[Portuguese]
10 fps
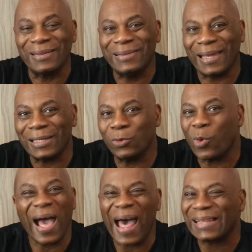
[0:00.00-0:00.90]

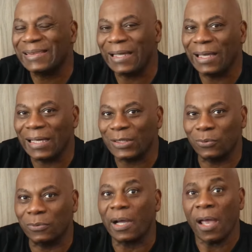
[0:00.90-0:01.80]
dedo a
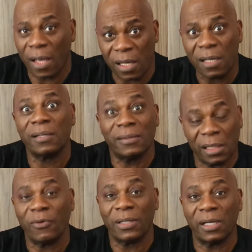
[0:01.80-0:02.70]
dedo. É,
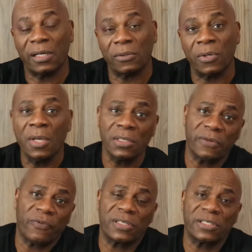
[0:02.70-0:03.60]
dedo a dedo.
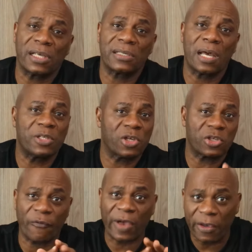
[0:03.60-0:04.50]
Se você já sabe, você
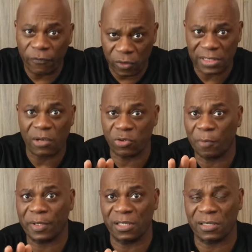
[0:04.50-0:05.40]
só vai reforçar o
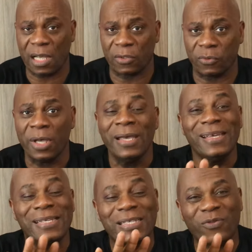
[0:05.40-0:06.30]
seu aprendizado.
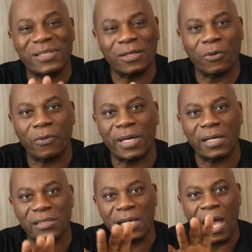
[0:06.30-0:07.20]
E se você não
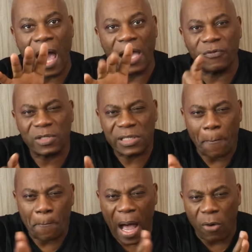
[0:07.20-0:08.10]
conhece, aí você
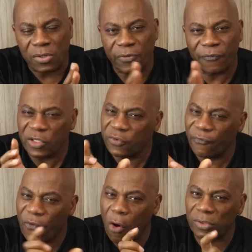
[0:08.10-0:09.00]
pausa o
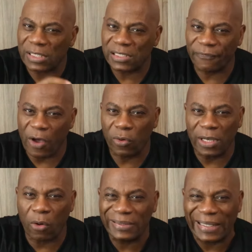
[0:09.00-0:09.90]
vídeo, volta, você vai
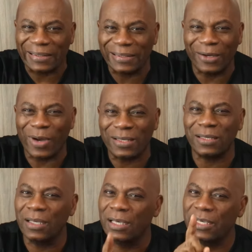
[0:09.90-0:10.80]
olhar o dedão
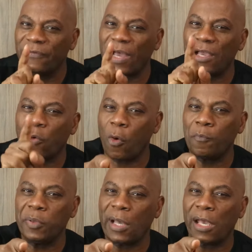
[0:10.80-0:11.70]
aqui e vai
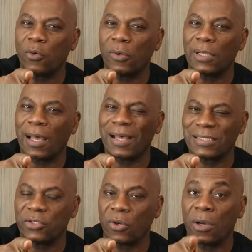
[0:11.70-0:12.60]
copiar e colar. Assim,